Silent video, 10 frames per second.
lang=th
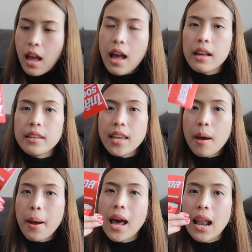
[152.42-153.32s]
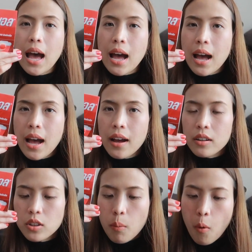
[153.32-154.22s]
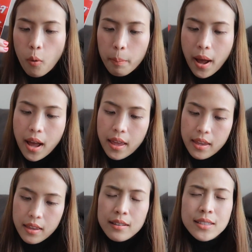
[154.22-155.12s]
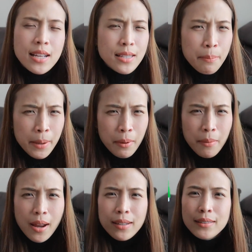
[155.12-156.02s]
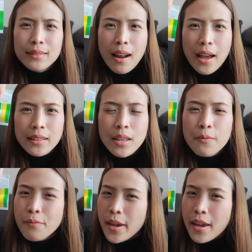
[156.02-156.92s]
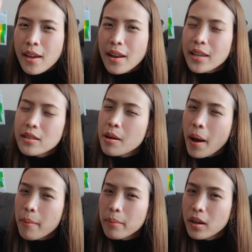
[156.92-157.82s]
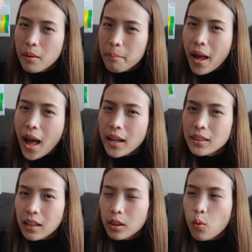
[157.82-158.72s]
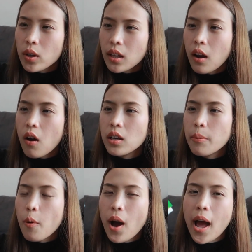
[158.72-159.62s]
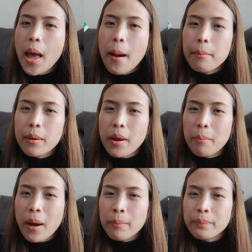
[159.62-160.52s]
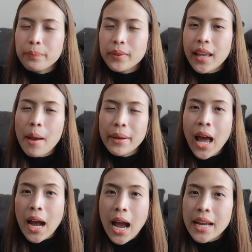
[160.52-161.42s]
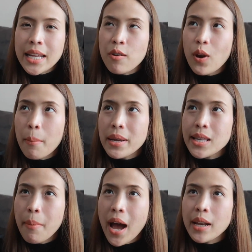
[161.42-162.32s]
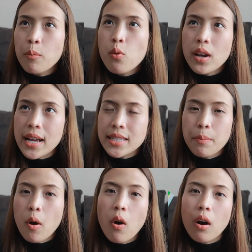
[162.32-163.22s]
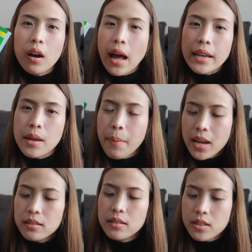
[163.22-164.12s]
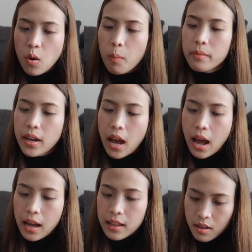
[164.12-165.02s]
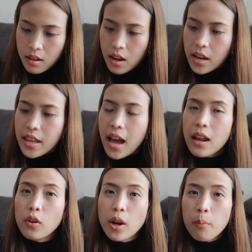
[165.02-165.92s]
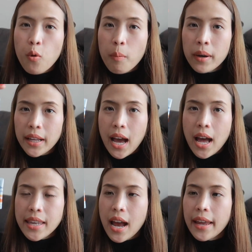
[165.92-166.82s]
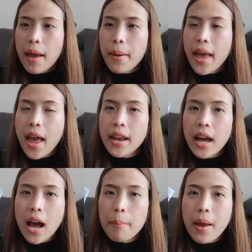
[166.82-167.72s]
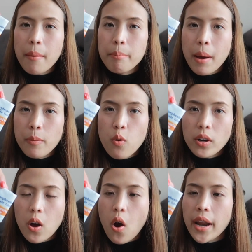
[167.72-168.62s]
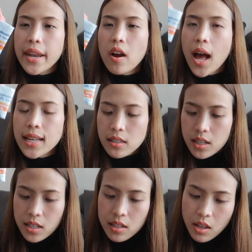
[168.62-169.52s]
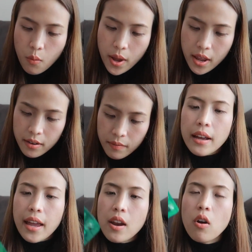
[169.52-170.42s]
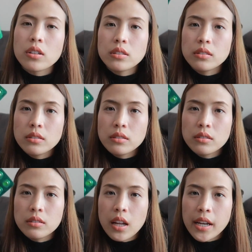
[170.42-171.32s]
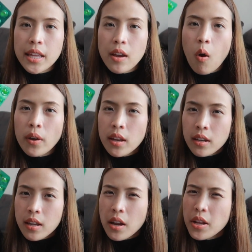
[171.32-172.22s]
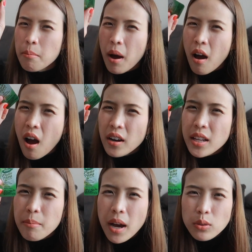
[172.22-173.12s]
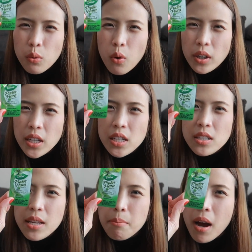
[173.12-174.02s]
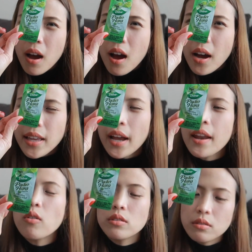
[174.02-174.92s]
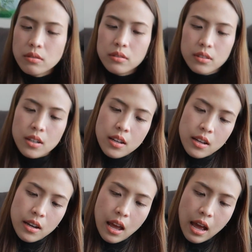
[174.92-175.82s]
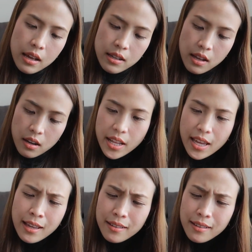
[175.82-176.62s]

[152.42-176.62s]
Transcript: อ่ะยาพาราก็ต้องพกไปสิ่งจำเป็นมากๆนั่นคืออะไรทิฟฟี่อันนี้คือแบบเลิฟมากติดตัวตลอดเลยเพราะว่ามันเหมือนแบบแก้ปัญหาง่ายดีเวลาไม่สบายน้ำมูกไหลเจ็บคออันนี้ไปเลยจบนะคะอันนี้ยาลดน้ำมูกเหมือนกันยาแก้แพ้นะคะแบบง่วงนอนอันนี้ก็หาซื้อได้ที่เซเว่นยาแก้ท้องอืดอันนี้ของอินเดียดีมากทุกคนอันนี้คือดีมากยาแก้ท้องอืดนะอันนี้